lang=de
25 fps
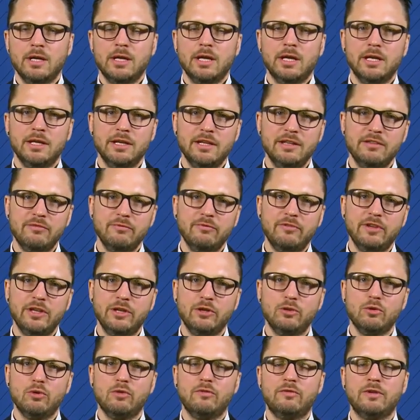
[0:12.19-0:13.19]
In diesem
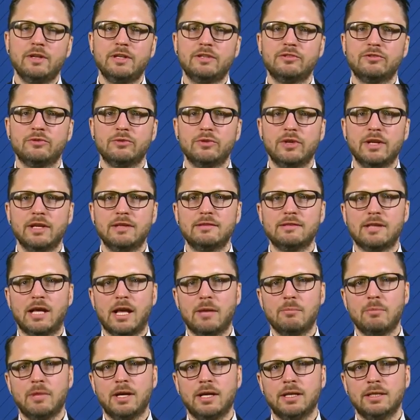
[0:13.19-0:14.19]
Video will ich zunächst
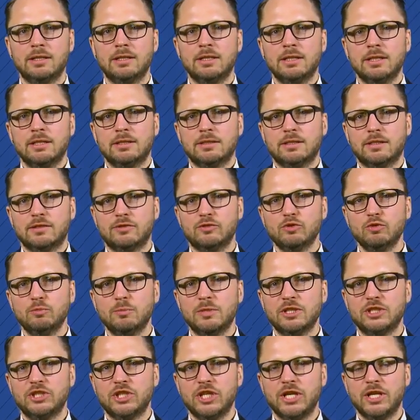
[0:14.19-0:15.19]
einmal das
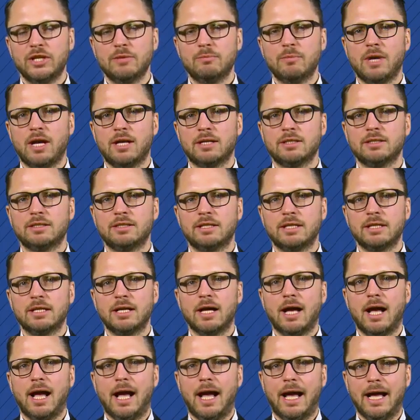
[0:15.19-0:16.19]
Suchmaschinenmarketing
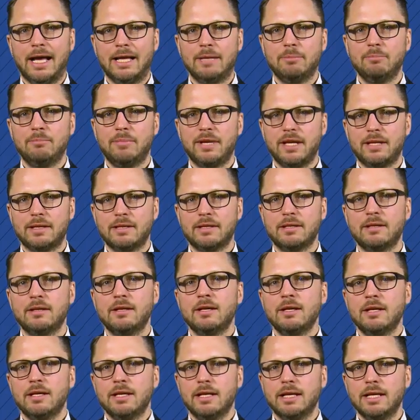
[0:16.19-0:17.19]
einbetten
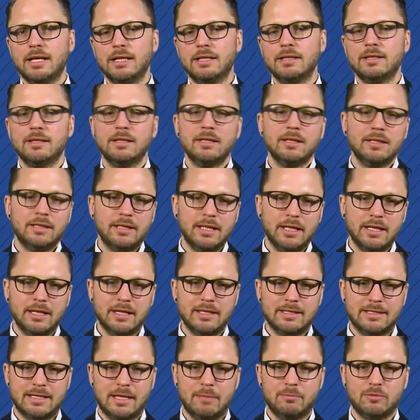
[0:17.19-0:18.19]
in den
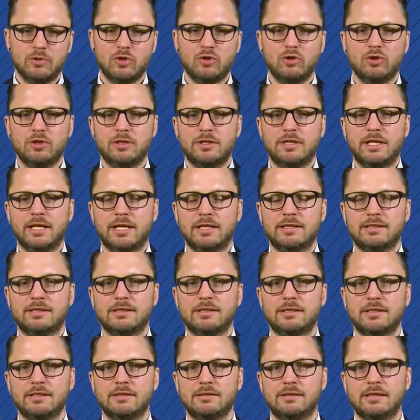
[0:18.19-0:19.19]

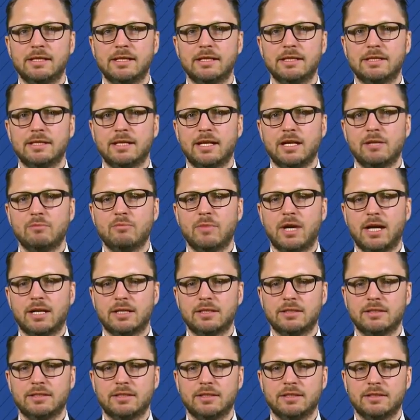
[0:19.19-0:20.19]
Gesamtkontext des digitalen
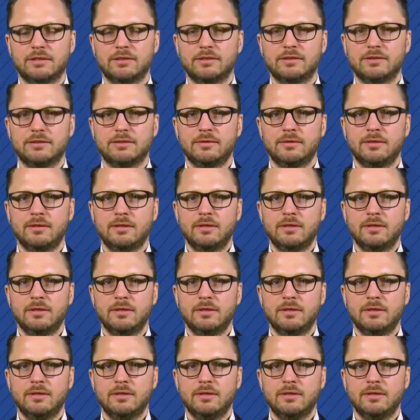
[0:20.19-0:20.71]
Marketings.